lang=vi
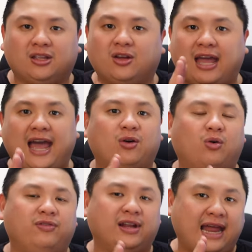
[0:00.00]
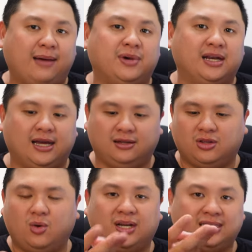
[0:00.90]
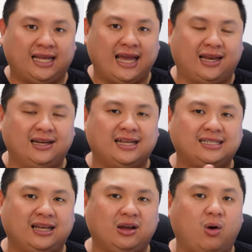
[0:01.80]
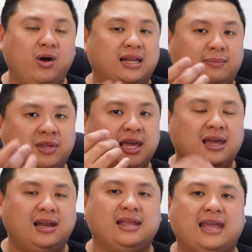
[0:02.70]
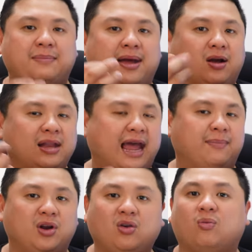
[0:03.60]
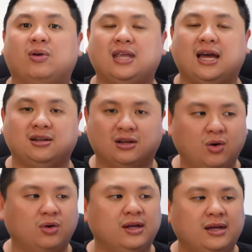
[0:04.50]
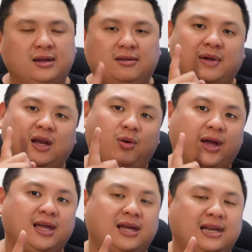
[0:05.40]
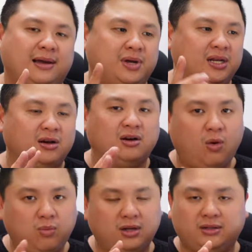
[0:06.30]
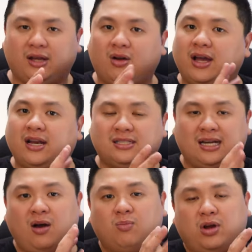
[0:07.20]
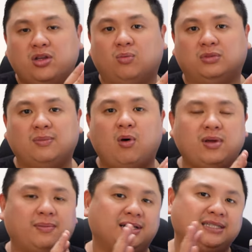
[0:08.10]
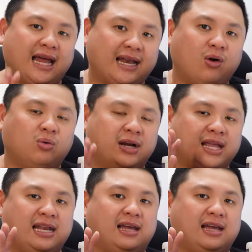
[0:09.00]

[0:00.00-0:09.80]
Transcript: cho nhà của Việt Nam mình ha, dù là sàn gạch hay sàn gỗ hay thậm chí là nhà bạn có thảm nó cũng có chơi được luôn mà lưu ý là bình thường hút thì có khi nó sẽ không có dùng tới 4 pascal đâu đây chỉ